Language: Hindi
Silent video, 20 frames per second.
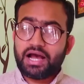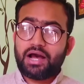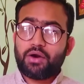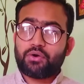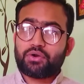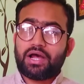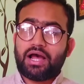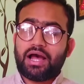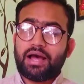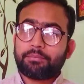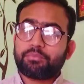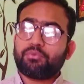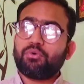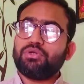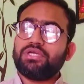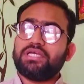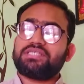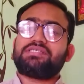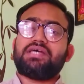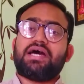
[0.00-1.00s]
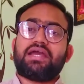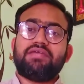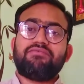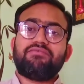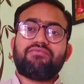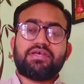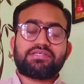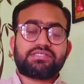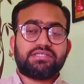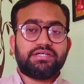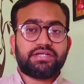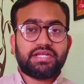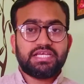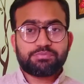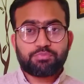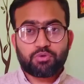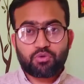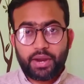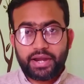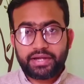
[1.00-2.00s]
और आपको ये सारी फैसिलिटीज
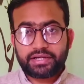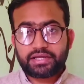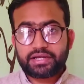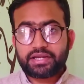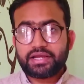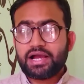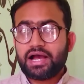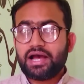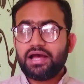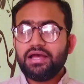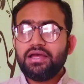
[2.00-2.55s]
प्रोवाइड करेगा